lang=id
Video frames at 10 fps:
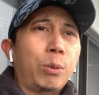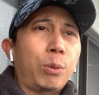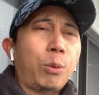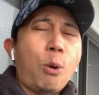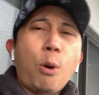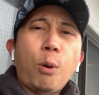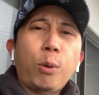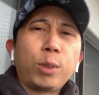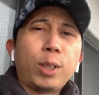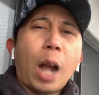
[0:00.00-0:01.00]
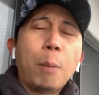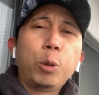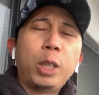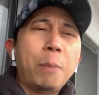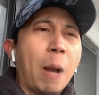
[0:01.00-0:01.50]
kok
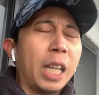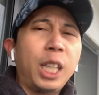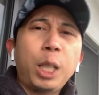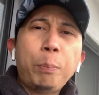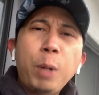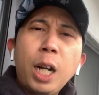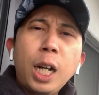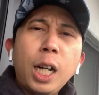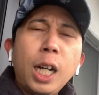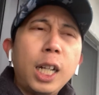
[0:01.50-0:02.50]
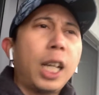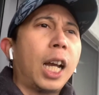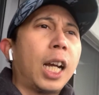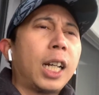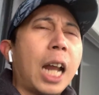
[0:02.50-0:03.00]
kabutnya makin tebel
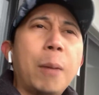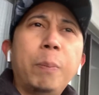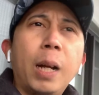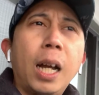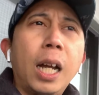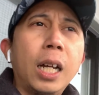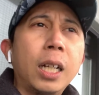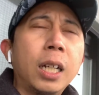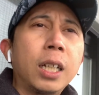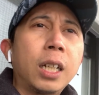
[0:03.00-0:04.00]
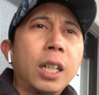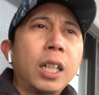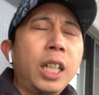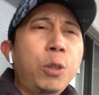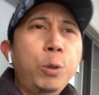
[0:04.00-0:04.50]
ya kenapa
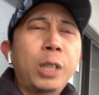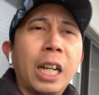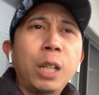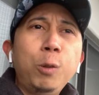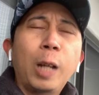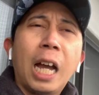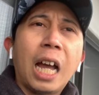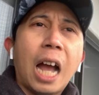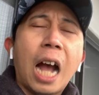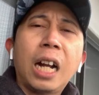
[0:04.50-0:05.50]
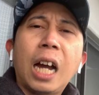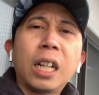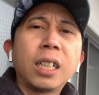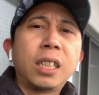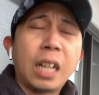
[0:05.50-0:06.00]
nih hujannya udah agak
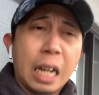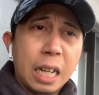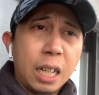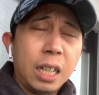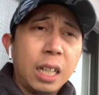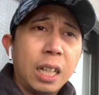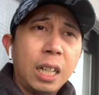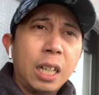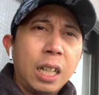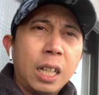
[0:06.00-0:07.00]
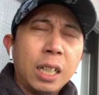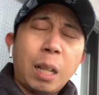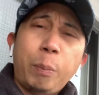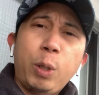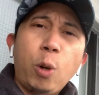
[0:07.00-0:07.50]
reda
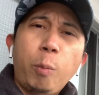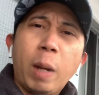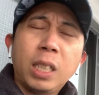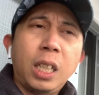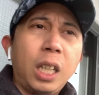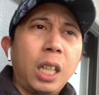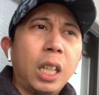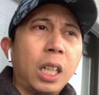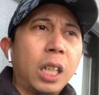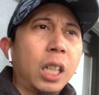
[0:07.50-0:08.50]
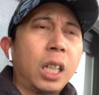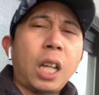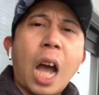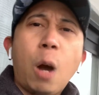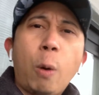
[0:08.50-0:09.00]
tapi kok masih
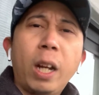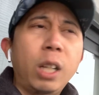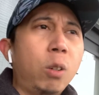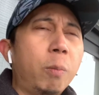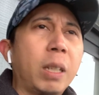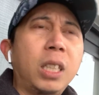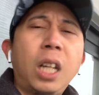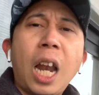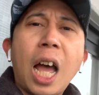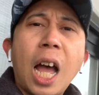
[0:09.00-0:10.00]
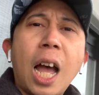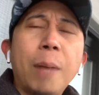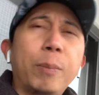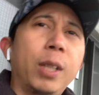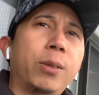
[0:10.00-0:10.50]
awannya kok masih
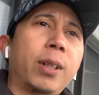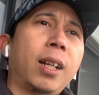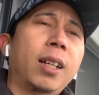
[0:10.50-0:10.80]
gelap gitu ya